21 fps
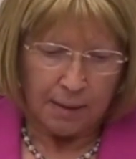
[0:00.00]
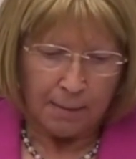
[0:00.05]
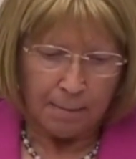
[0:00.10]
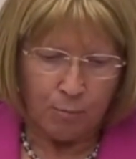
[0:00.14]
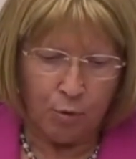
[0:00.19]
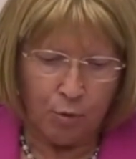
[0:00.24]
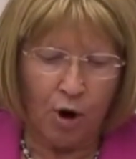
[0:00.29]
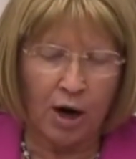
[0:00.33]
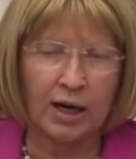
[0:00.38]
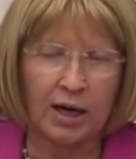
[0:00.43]

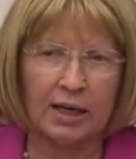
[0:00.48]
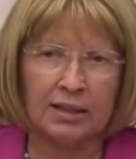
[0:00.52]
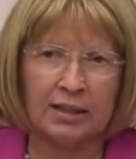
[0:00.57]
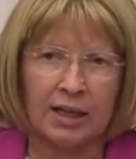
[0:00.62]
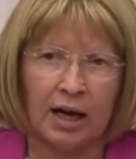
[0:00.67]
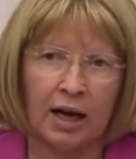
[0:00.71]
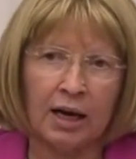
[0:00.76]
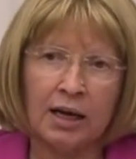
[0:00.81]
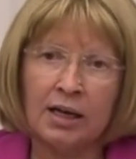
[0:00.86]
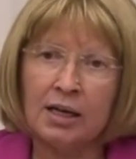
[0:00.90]
Bu
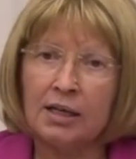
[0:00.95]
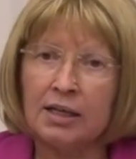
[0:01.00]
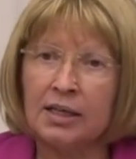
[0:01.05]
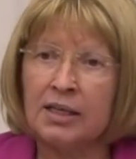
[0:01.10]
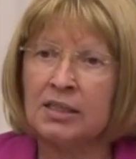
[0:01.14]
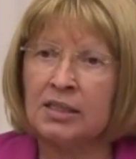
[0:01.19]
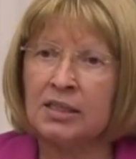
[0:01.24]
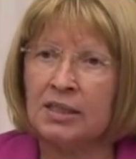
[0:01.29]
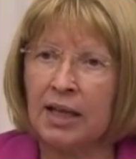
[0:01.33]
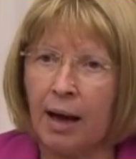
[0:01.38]
arada
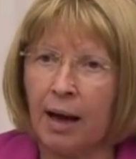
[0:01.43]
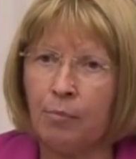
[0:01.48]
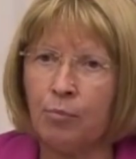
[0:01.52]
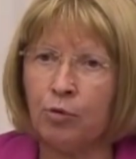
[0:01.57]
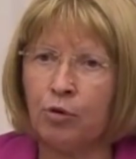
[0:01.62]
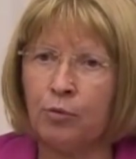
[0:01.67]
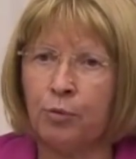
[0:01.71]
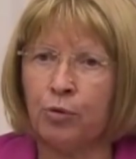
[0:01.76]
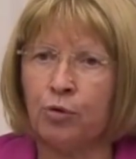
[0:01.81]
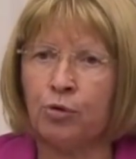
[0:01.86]

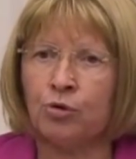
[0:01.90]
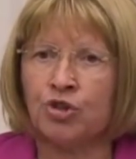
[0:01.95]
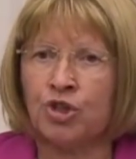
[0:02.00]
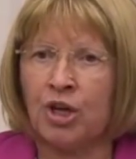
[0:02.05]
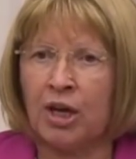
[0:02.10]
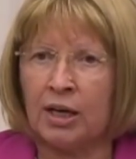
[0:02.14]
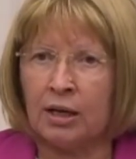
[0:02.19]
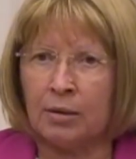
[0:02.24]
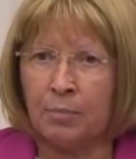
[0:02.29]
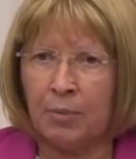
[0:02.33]
İstanbul
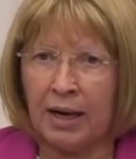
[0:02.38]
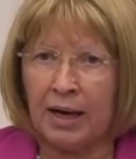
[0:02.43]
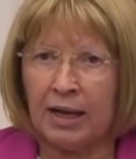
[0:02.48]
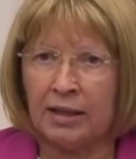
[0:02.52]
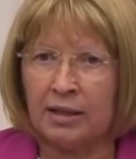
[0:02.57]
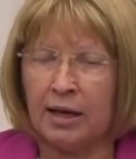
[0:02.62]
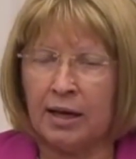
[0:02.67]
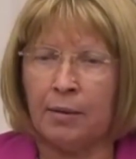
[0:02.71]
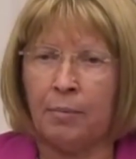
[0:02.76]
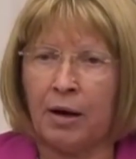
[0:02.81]
Büyükşehir
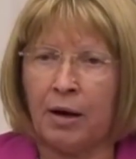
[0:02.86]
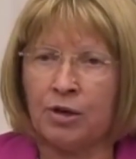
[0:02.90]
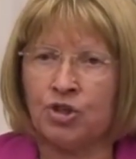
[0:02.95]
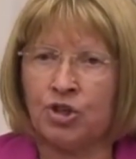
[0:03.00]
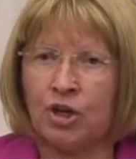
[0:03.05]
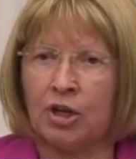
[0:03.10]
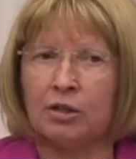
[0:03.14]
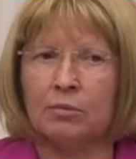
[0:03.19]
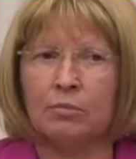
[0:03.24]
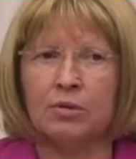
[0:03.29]
Belediye
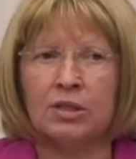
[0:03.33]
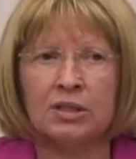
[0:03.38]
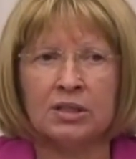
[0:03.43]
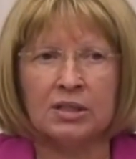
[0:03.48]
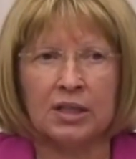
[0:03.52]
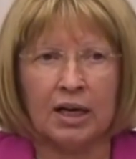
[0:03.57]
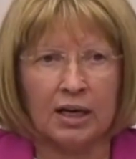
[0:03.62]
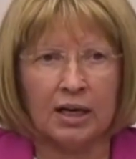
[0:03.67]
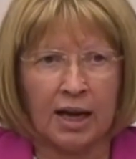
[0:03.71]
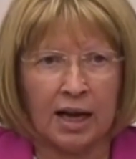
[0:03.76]
Başkanımız
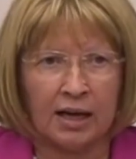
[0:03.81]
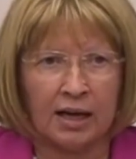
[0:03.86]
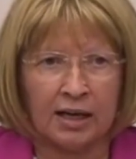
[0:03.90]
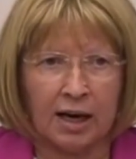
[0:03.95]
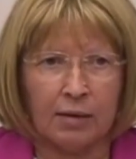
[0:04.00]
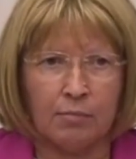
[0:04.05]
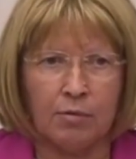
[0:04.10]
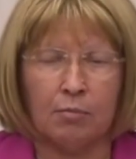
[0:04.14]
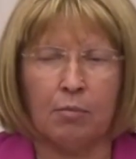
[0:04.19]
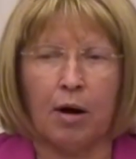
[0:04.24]
Sayın
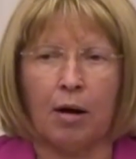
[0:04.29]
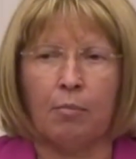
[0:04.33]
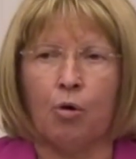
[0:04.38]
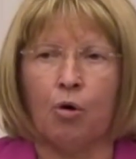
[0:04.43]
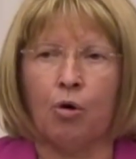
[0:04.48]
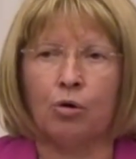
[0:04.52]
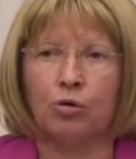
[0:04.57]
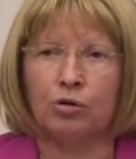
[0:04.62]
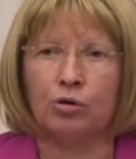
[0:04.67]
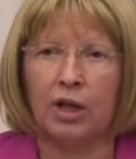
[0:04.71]
Ekrem
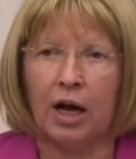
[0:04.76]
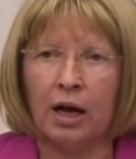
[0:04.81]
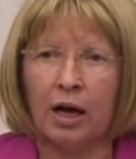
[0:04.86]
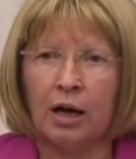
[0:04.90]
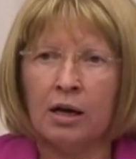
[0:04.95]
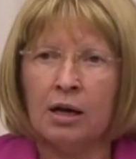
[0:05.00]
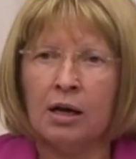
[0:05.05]
İmamoğlu'na